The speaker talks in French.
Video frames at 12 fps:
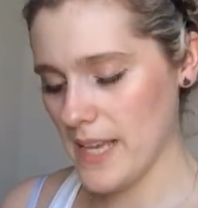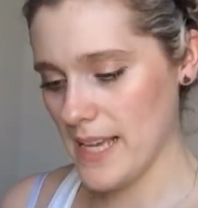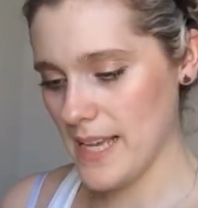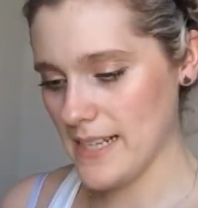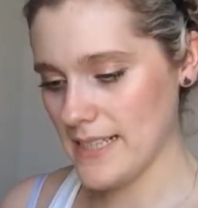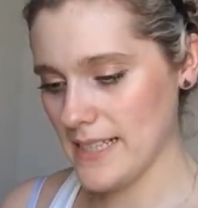
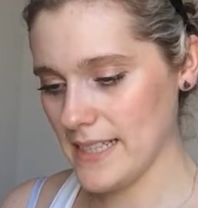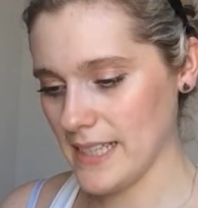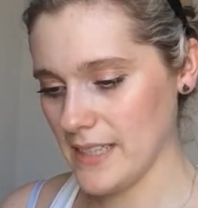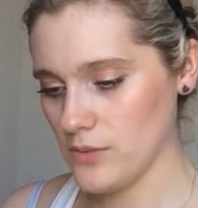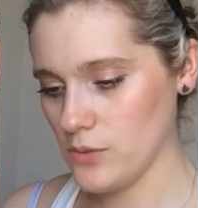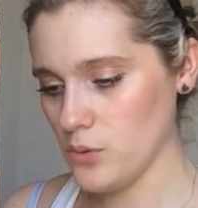et ils
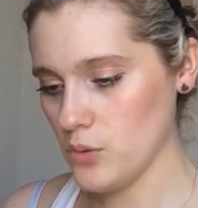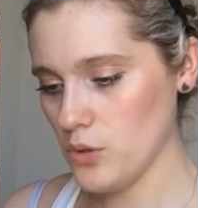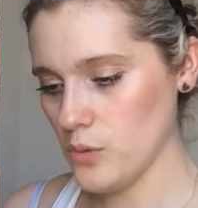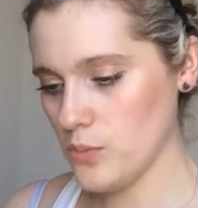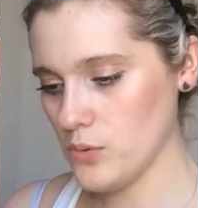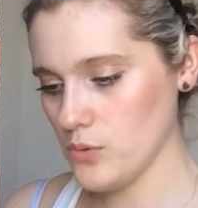écrivent tout
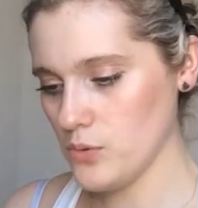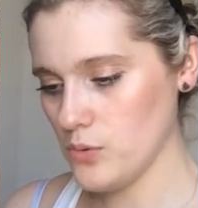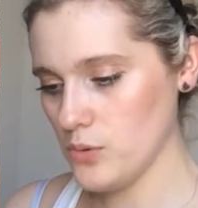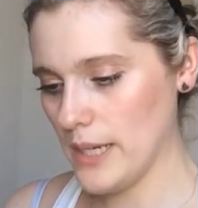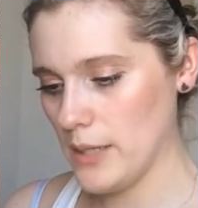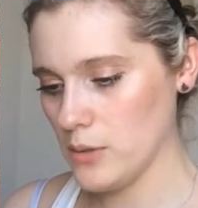le bon
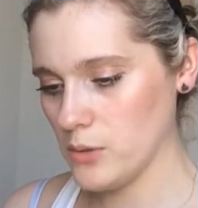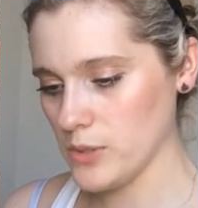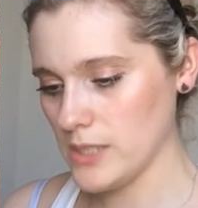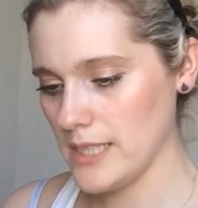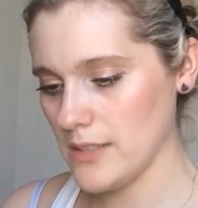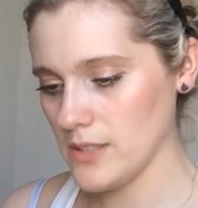goût et le
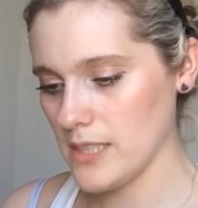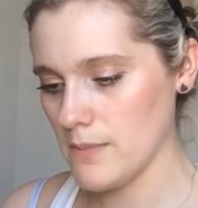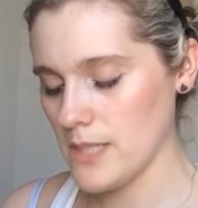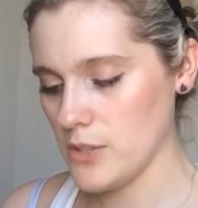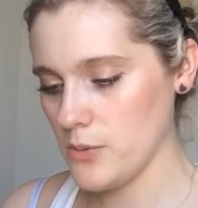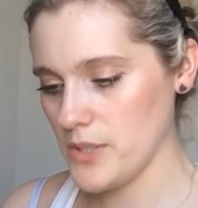croustillant
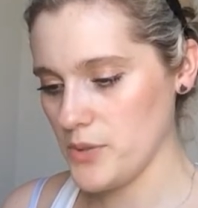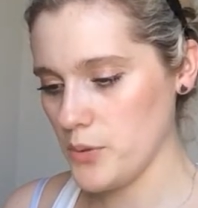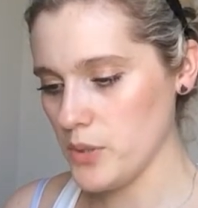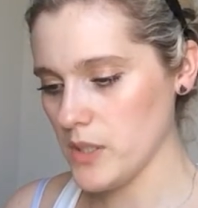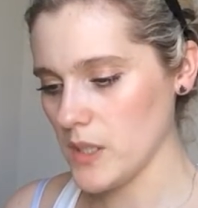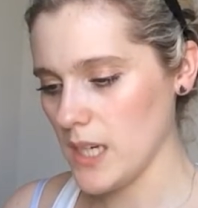des biscuits
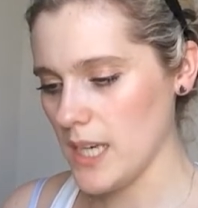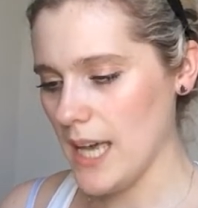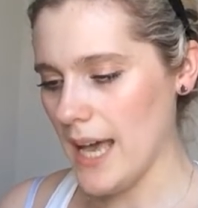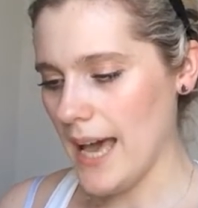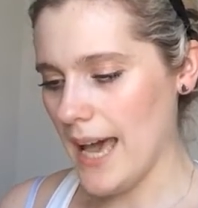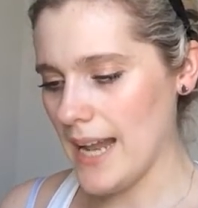tucs
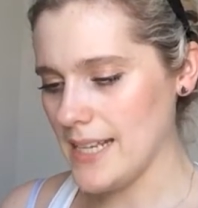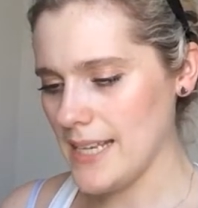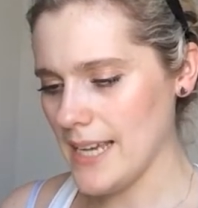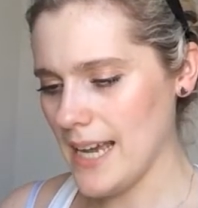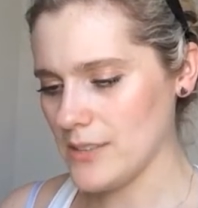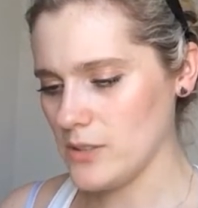
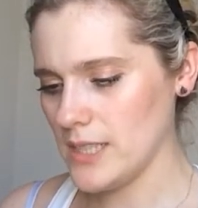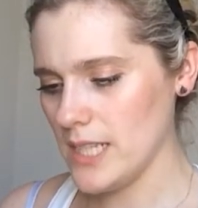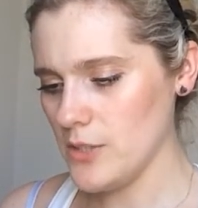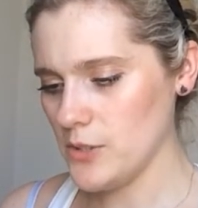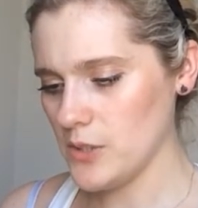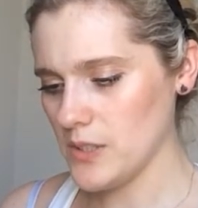alliés à de
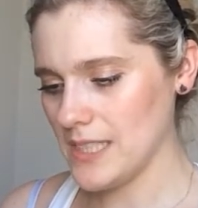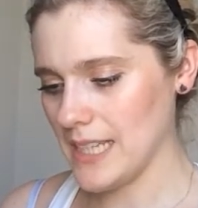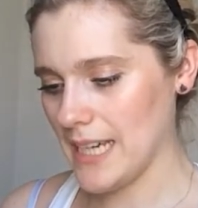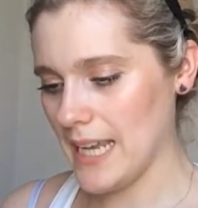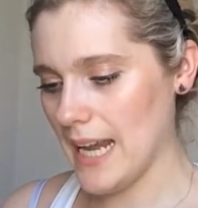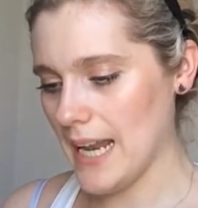délicieux
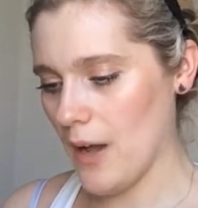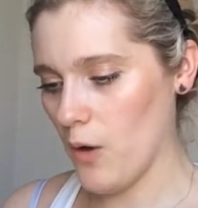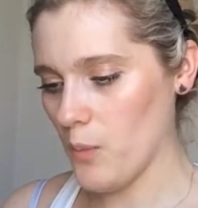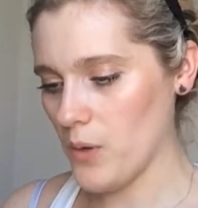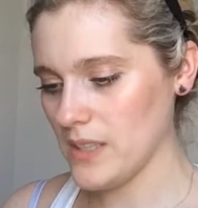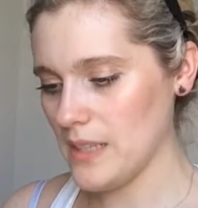céréales à
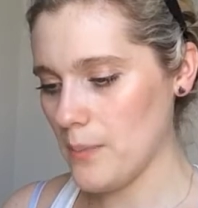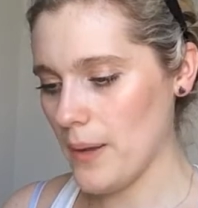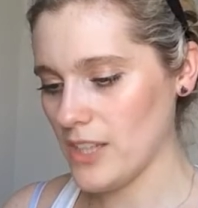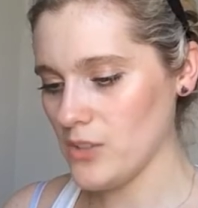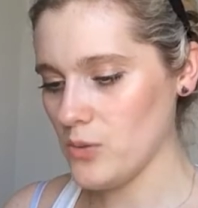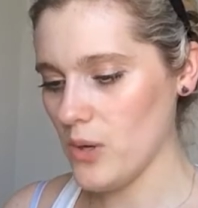emporter
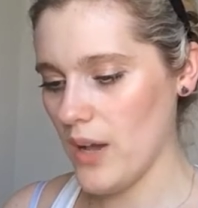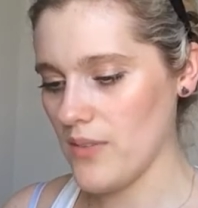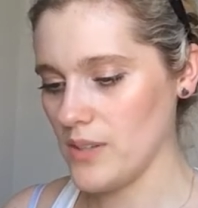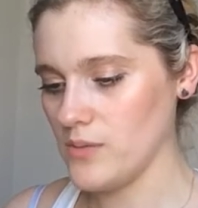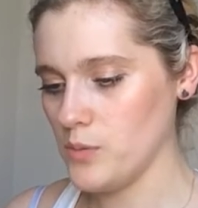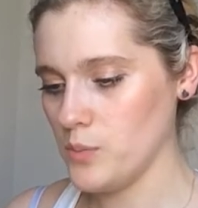partout
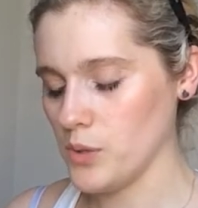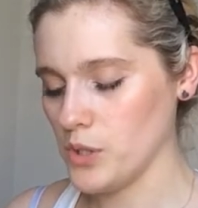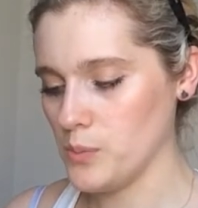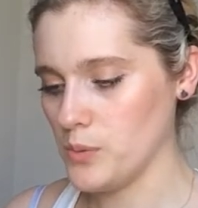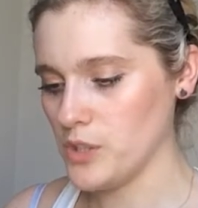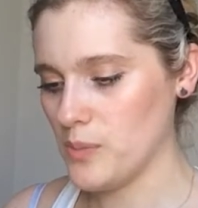avec vous
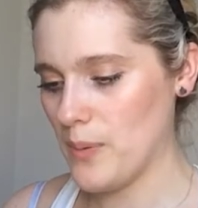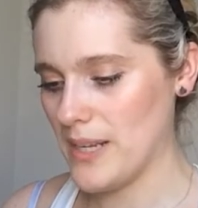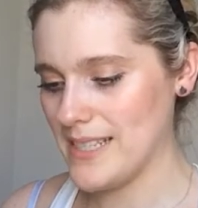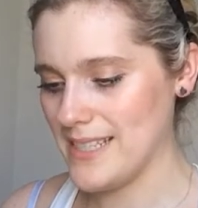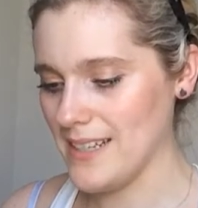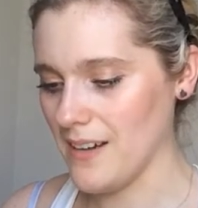pour une pause
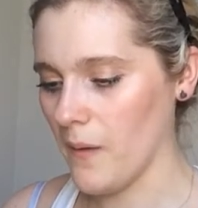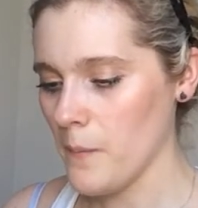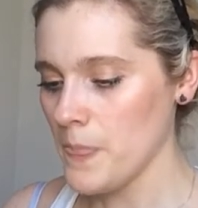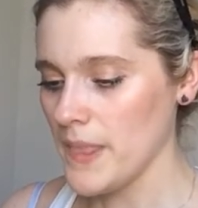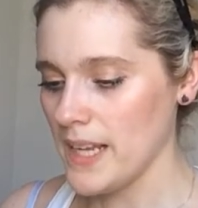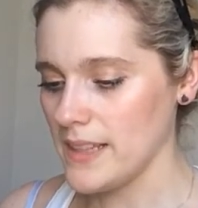plaisir.
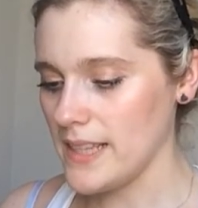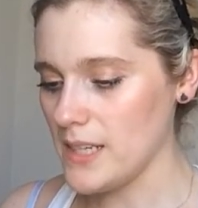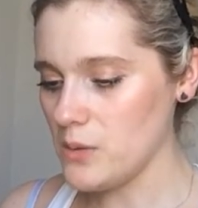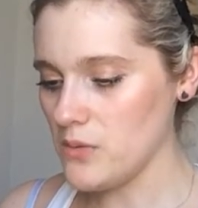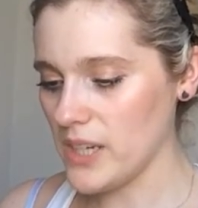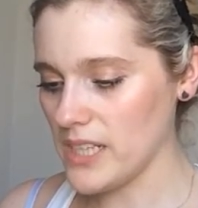
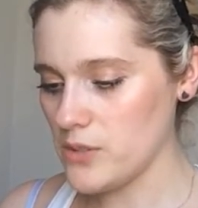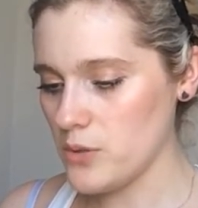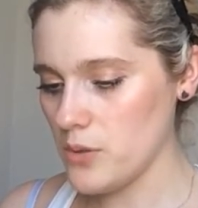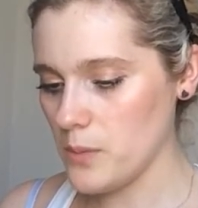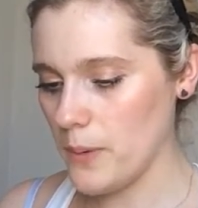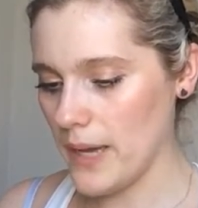Découvrez
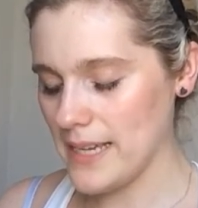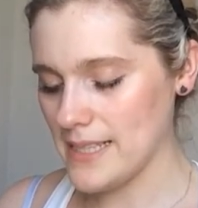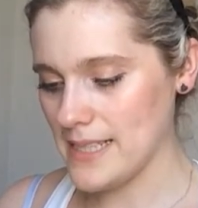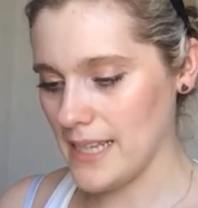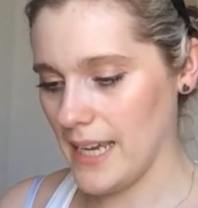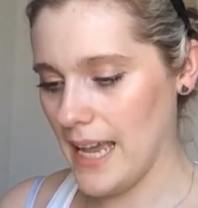tube
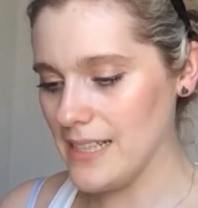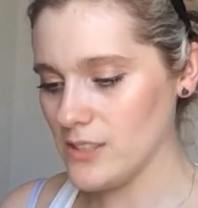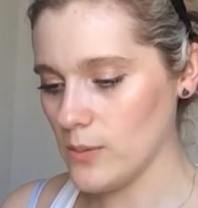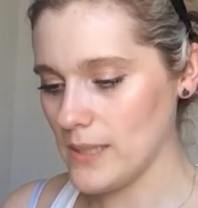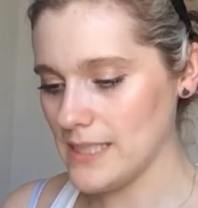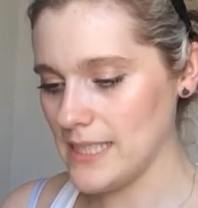Break
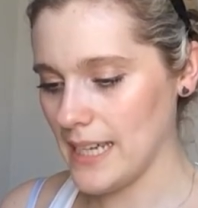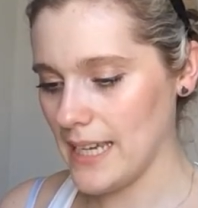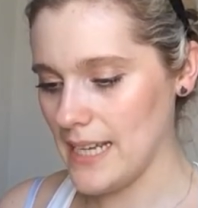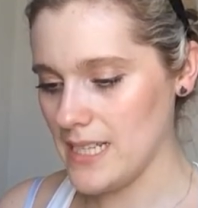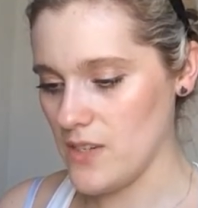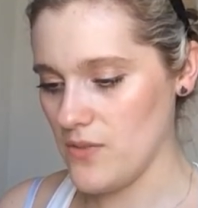Céréales, trois céréales